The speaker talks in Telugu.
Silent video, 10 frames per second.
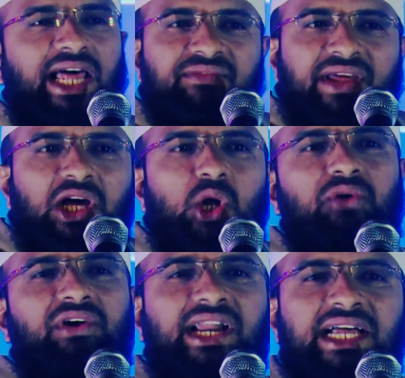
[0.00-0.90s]
దాని వెనుక
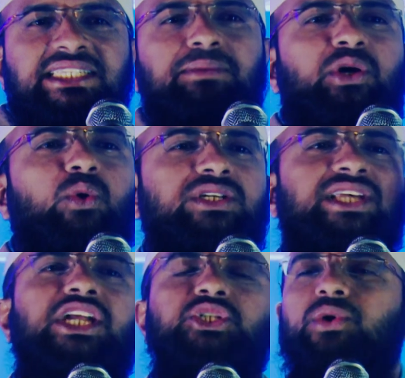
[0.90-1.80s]
ఉన్నటువంటి రహస్యం ఏంటో
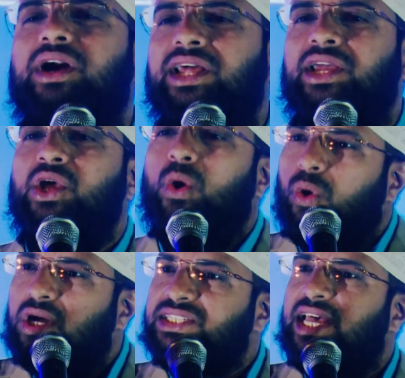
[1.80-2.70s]
ఒక్కసారి చూడండి
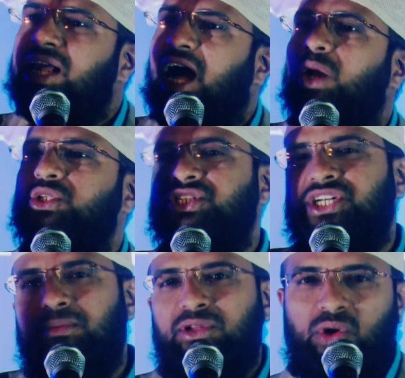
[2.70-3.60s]
ఒక్కసారి
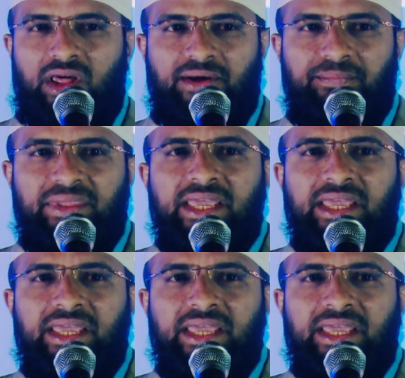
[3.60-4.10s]
ఆలోచించండి మిత్రులారా